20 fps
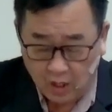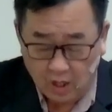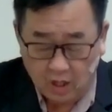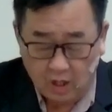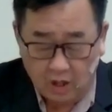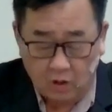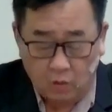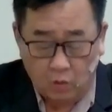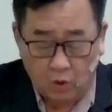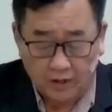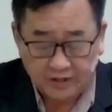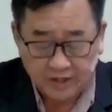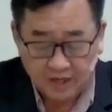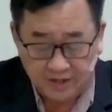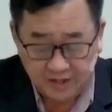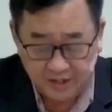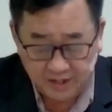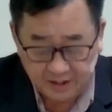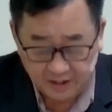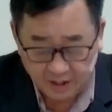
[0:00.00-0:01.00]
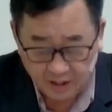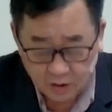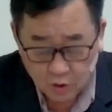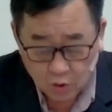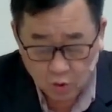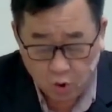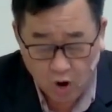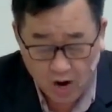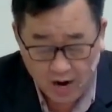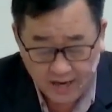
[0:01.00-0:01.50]
我的女儿
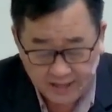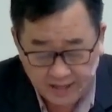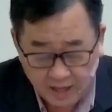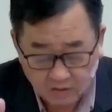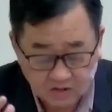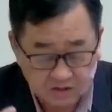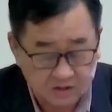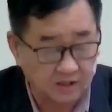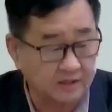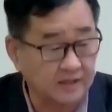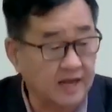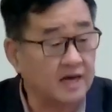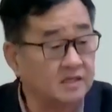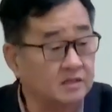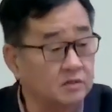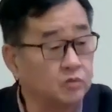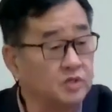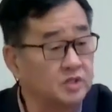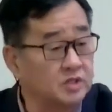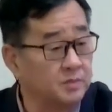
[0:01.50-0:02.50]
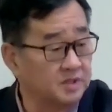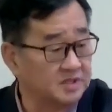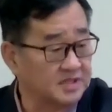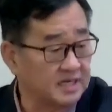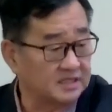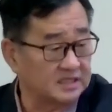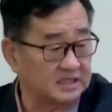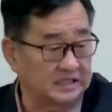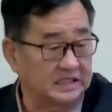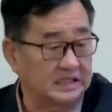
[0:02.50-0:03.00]
快要死了。他为什么这样
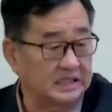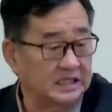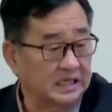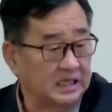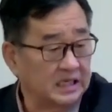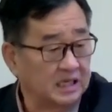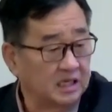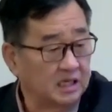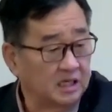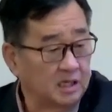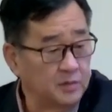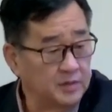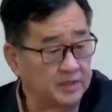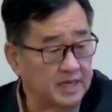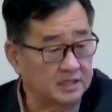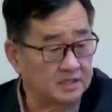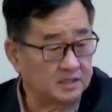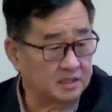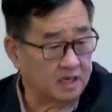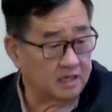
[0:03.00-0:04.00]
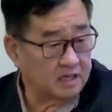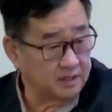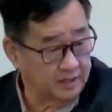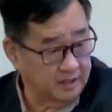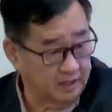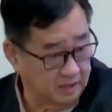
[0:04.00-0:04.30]
急？因为他知道了女儿